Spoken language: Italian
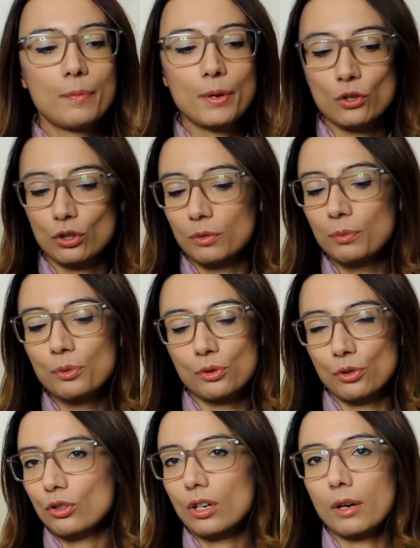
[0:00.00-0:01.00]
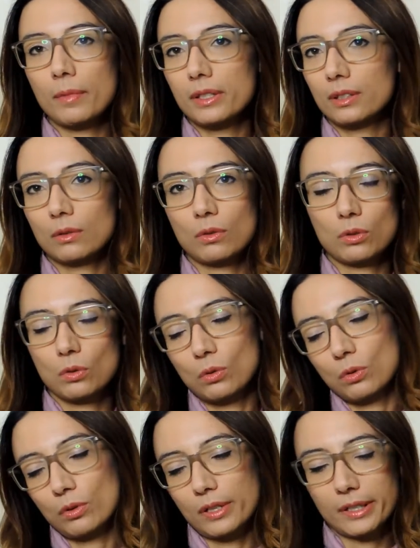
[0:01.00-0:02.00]
Mi piace di più sinceramente
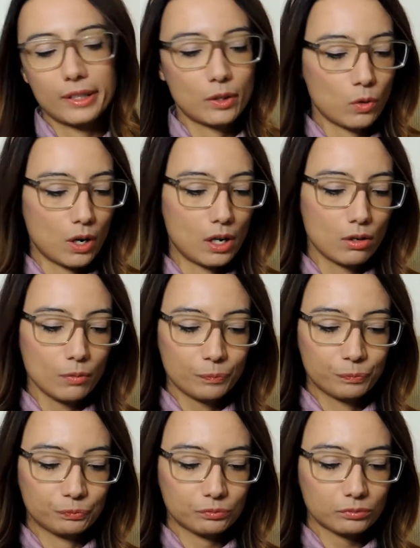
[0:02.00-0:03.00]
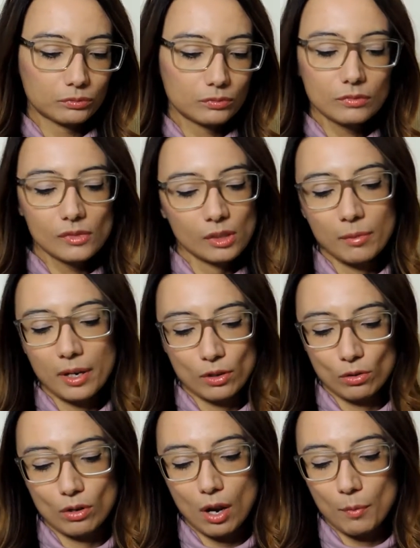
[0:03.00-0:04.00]
questo colore che quello, ma
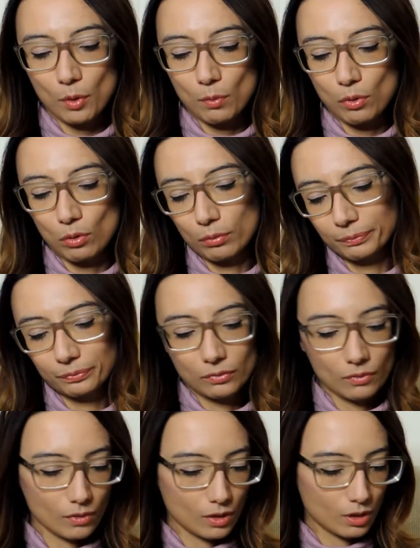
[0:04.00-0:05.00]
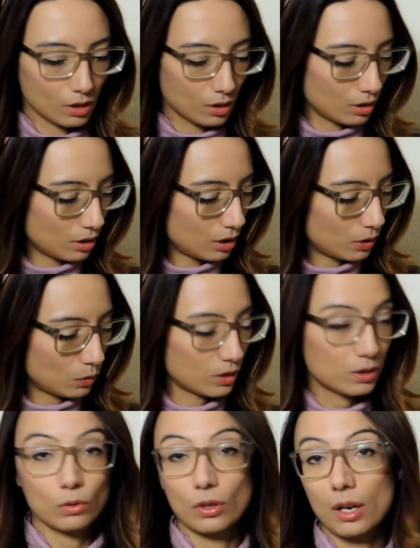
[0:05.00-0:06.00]
io non amo il blu e
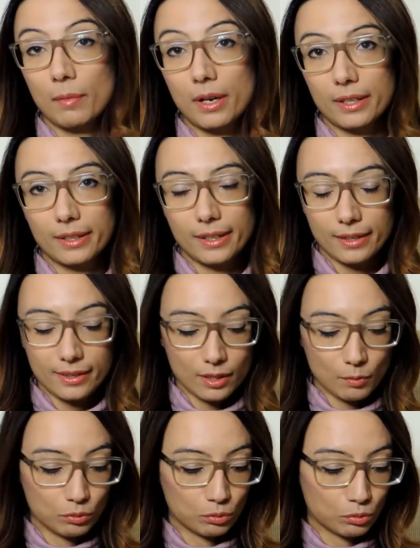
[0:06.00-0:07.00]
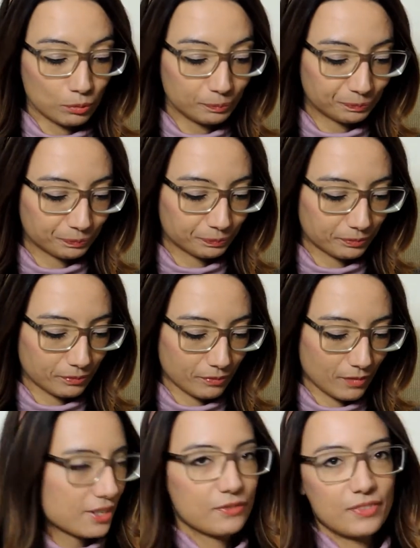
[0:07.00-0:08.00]
questo oramai è risaputo
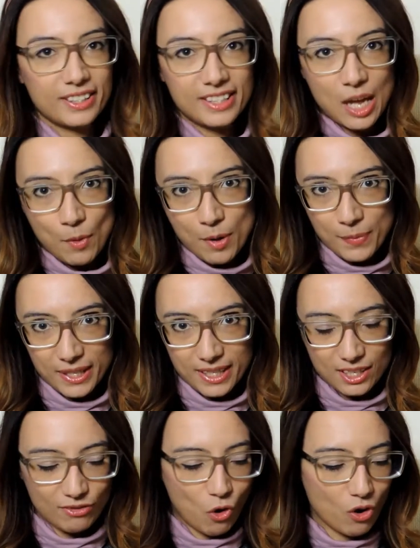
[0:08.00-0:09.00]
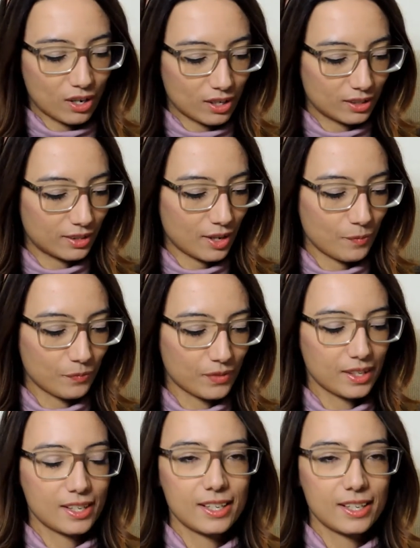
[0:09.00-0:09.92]
vediamo i pezzi forte.